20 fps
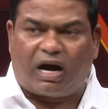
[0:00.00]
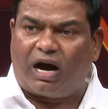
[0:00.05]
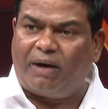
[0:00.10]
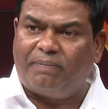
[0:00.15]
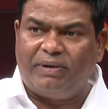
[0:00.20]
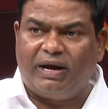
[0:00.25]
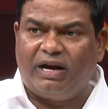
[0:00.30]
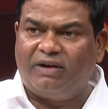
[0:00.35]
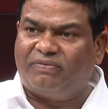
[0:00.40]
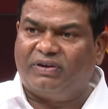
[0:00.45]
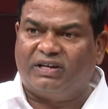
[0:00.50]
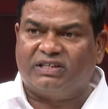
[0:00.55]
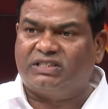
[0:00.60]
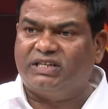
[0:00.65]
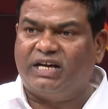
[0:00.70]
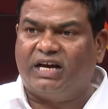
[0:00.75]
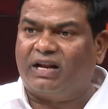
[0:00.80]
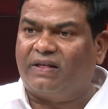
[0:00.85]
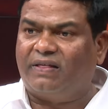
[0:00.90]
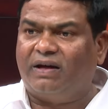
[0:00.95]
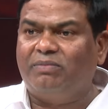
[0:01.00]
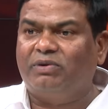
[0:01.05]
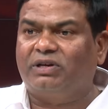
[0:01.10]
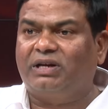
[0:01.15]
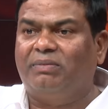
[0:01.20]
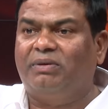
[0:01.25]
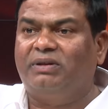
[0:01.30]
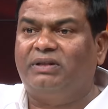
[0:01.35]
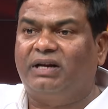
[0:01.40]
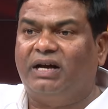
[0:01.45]
కాపీ అండ్ పేస్ట్ చేయరాదా
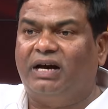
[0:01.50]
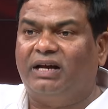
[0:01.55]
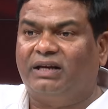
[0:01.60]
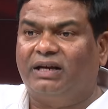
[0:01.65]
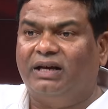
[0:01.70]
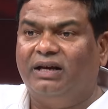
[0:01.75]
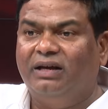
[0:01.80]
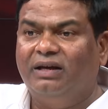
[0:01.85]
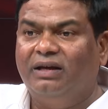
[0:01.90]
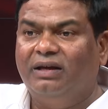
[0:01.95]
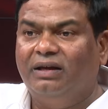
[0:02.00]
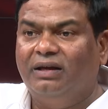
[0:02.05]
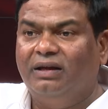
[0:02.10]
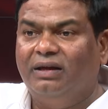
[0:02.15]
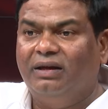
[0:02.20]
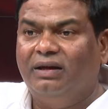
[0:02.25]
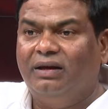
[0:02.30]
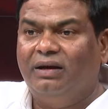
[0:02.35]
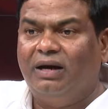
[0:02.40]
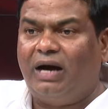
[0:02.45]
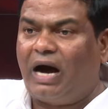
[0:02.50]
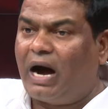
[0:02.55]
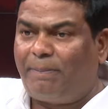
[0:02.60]
ముఖ్యమంత్రి గారికి ఆ